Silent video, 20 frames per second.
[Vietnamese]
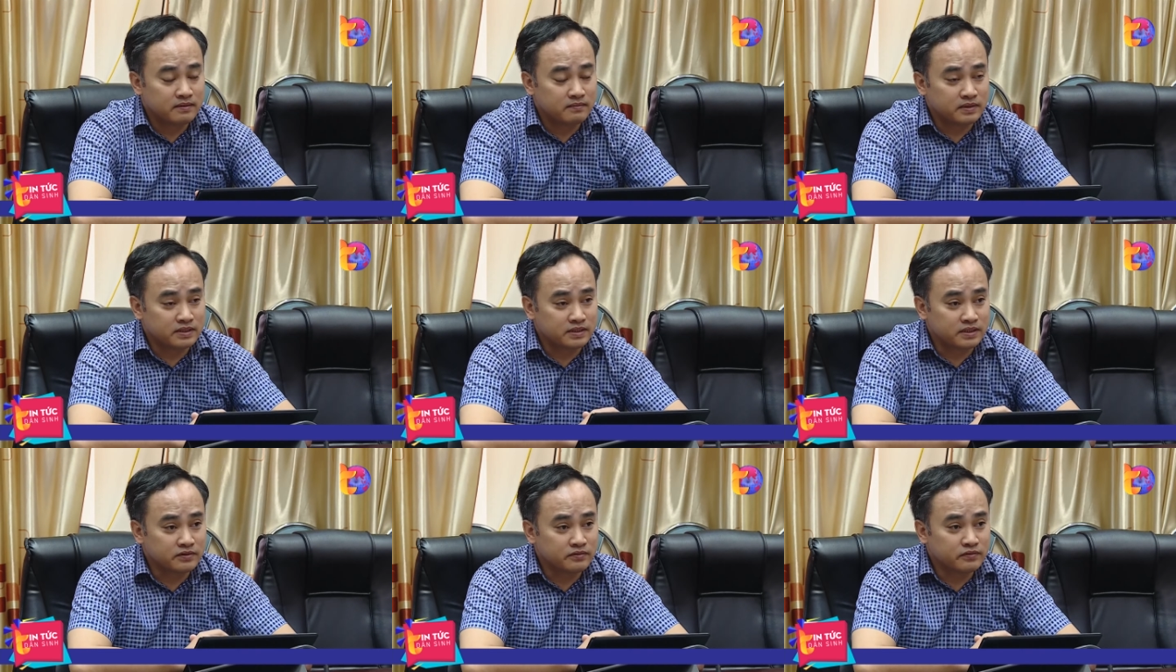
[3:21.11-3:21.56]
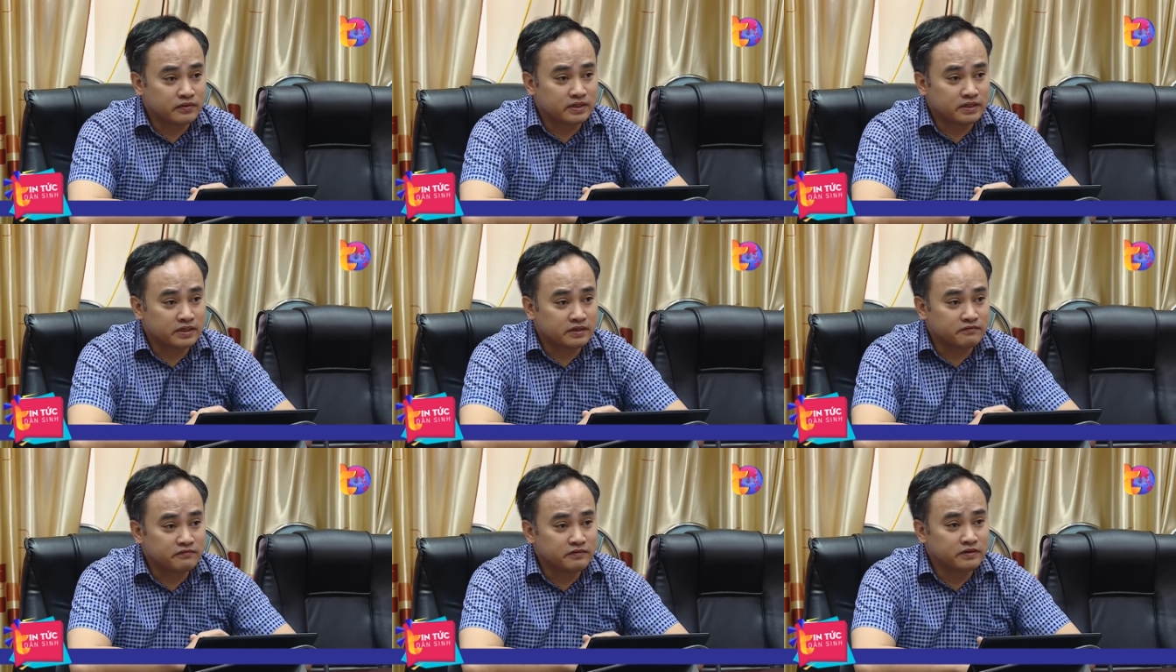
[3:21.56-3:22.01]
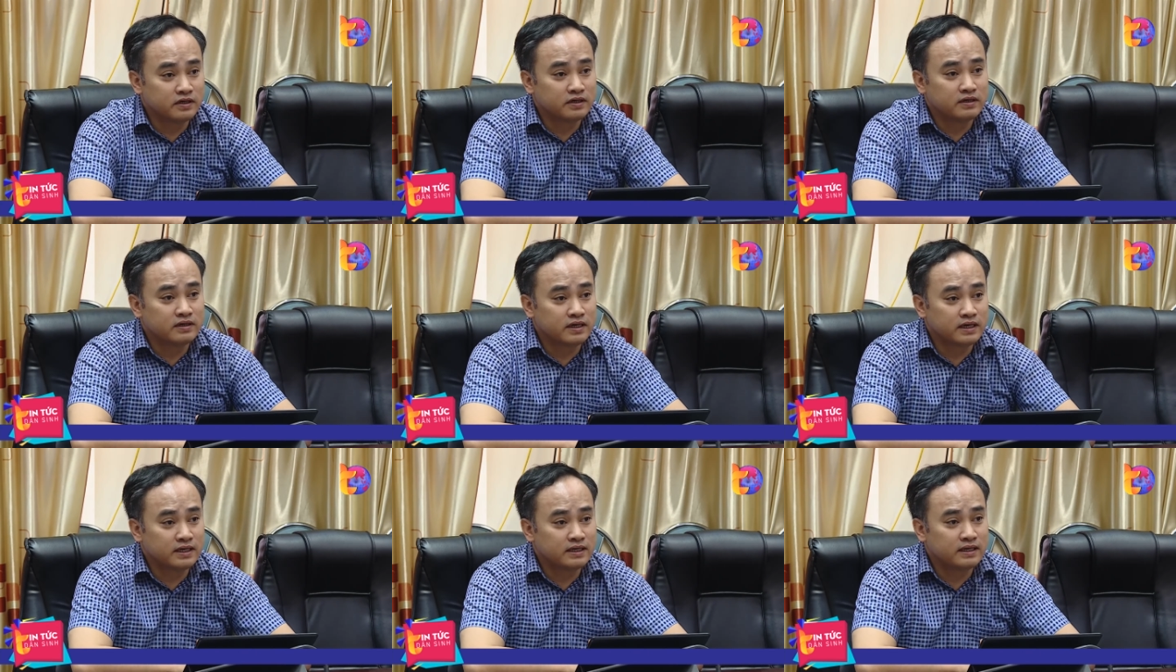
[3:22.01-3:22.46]
mà chính quyền địa
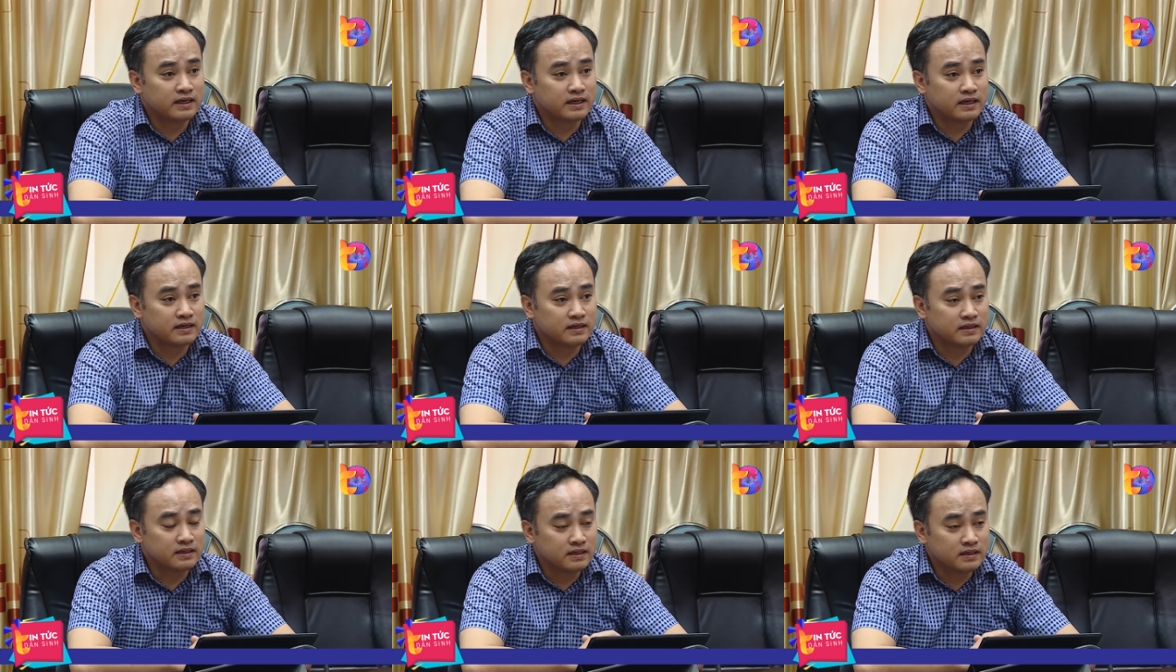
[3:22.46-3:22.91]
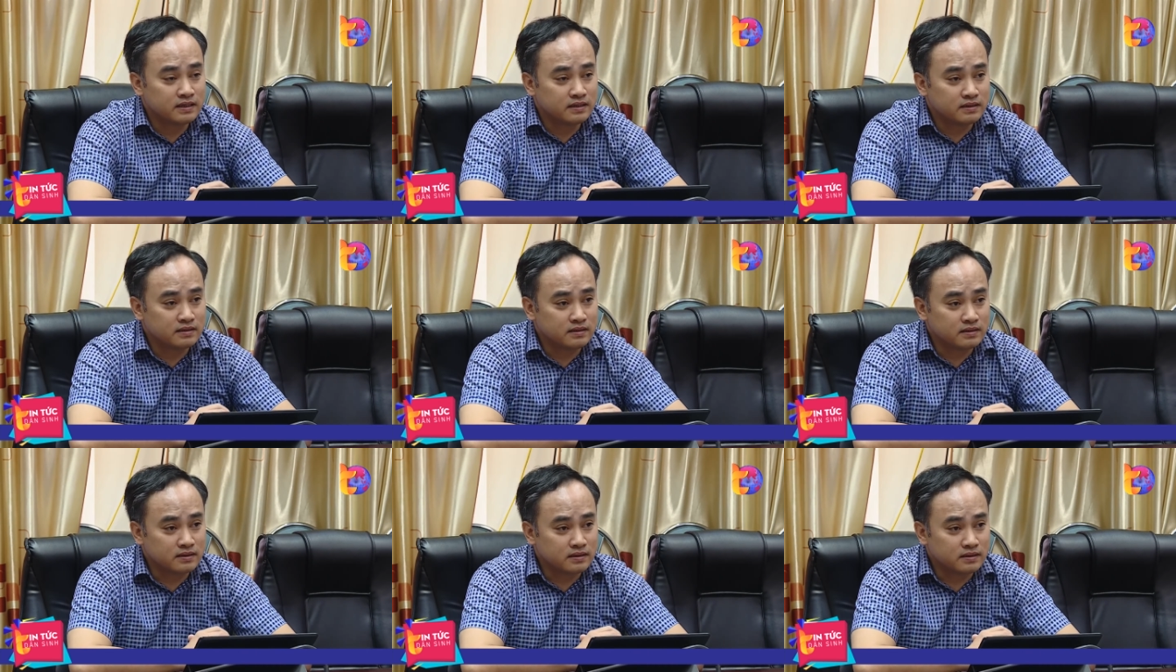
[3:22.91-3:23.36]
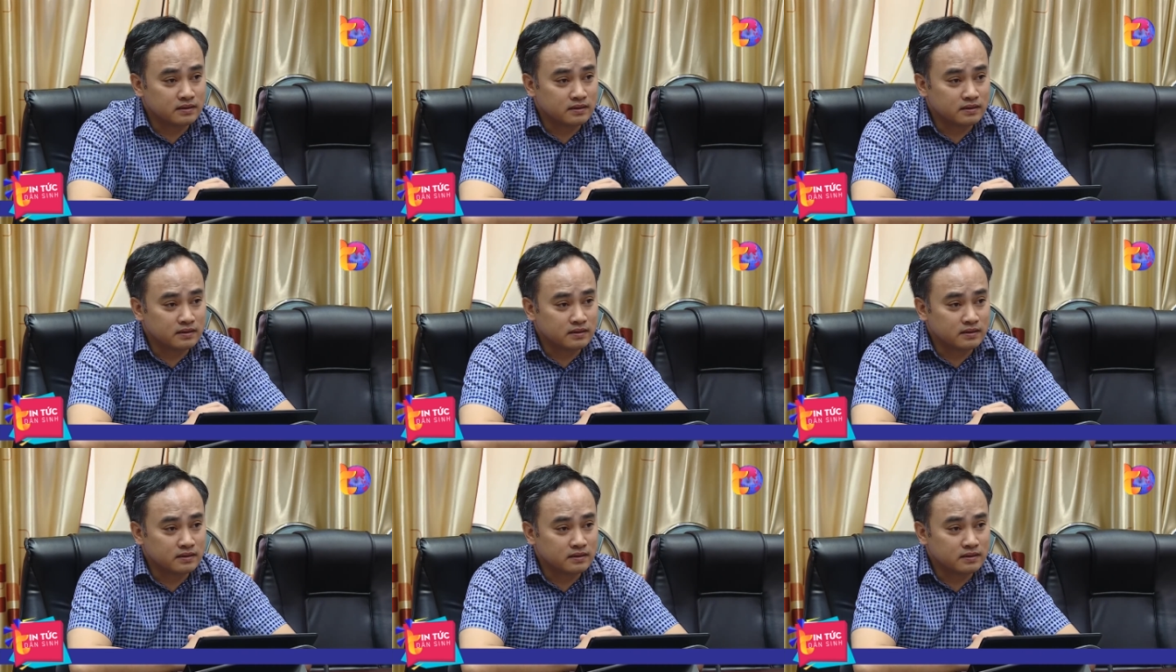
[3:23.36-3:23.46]
phương hay là uh,